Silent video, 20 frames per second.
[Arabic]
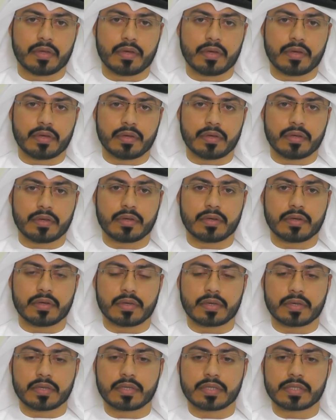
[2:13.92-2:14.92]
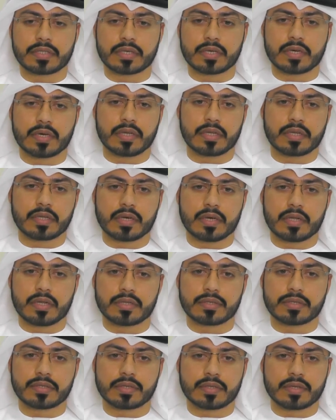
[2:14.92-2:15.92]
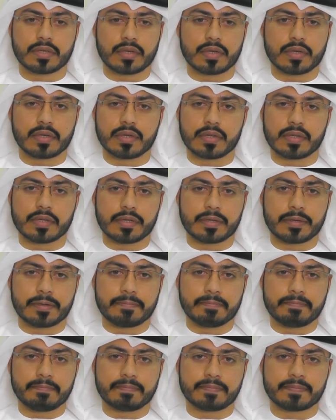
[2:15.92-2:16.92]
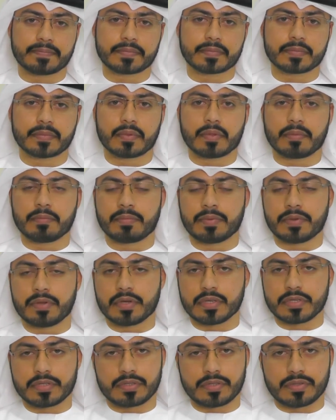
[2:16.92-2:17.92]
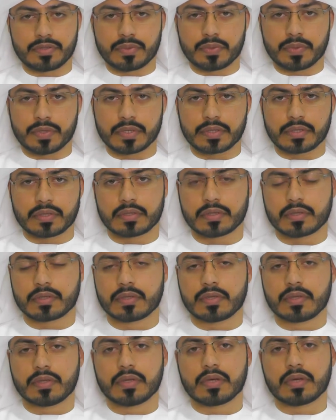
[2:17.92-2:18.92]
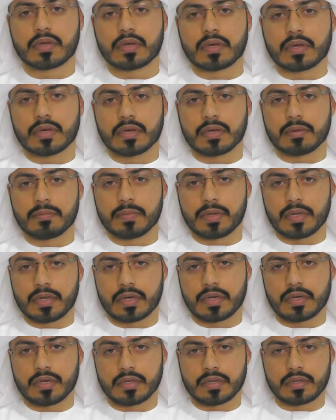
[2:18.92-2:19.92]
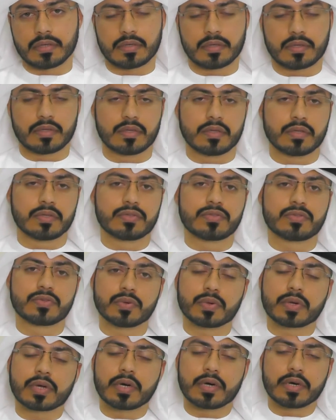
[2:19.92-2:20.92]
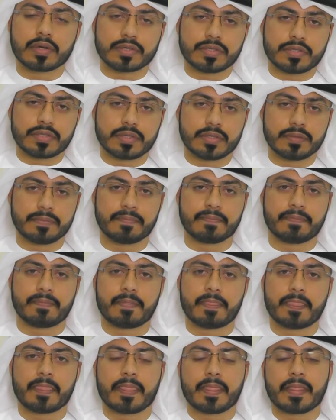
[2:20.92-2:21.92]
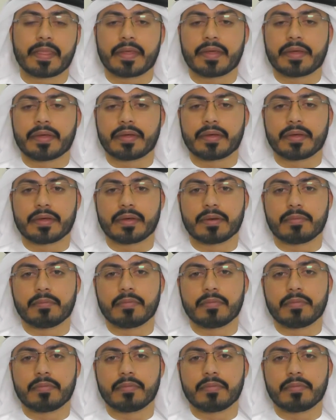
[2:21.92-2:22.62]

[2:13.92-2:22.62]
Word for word: آه، كنا شغالين على شغل آه، بناء استديوهات آه، ملاحق سور خارجي آه،